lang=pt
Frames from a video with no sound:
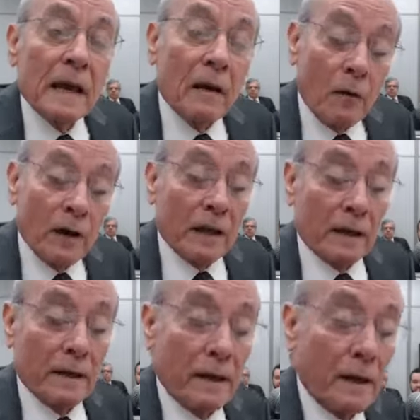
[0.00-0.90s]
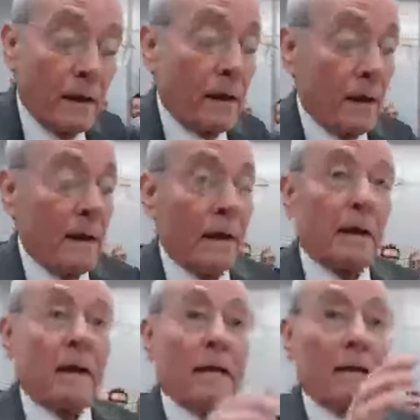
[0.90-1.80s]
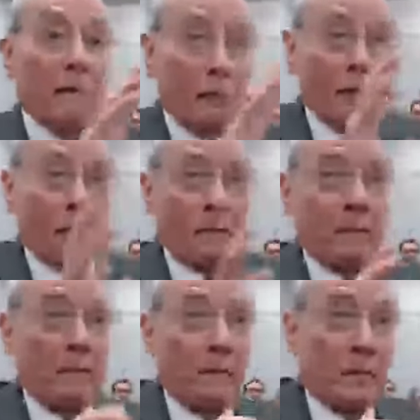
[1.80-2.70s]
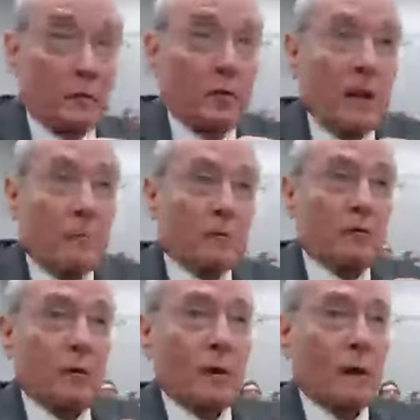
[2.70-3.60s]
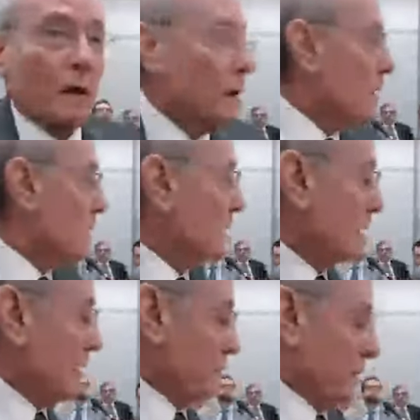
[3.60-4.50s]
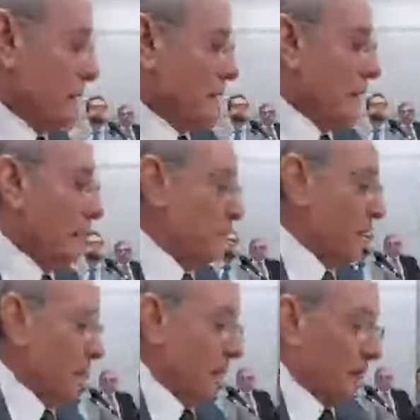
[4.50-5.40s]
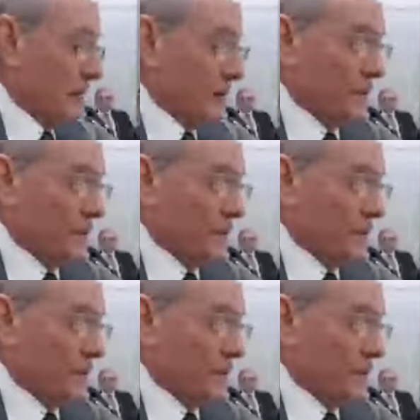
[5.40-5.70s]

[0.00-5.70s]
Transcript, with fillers: Olha, é, eu vou historiar no, no microfone, isso. Rap rapidamente